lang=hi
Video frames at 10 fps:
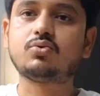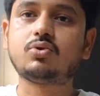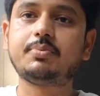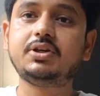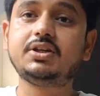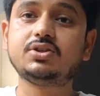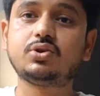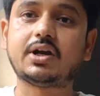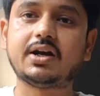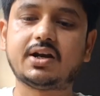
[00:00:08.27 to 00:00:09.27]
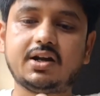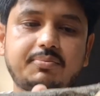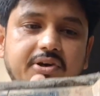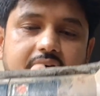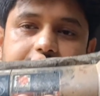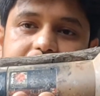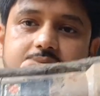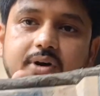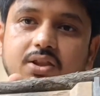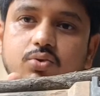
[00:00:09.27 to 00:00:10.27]
करूंगा भाई ये जो ग्राइंडर है ना मैं यहाँ पे
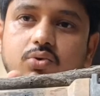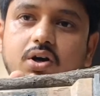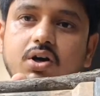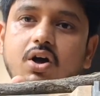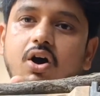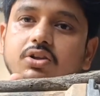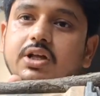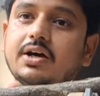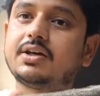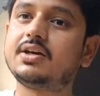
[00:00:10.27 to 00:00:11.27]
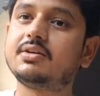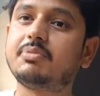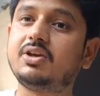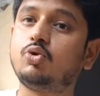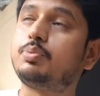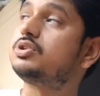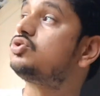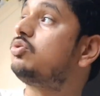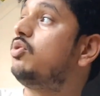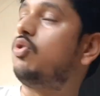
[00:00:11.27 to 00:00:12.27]
ऐसे बांध दूंगा ताकि ये भाई ऊपर से
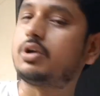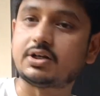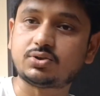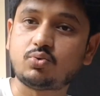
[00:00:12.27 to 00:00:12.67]
इसको मैं होल्ड कर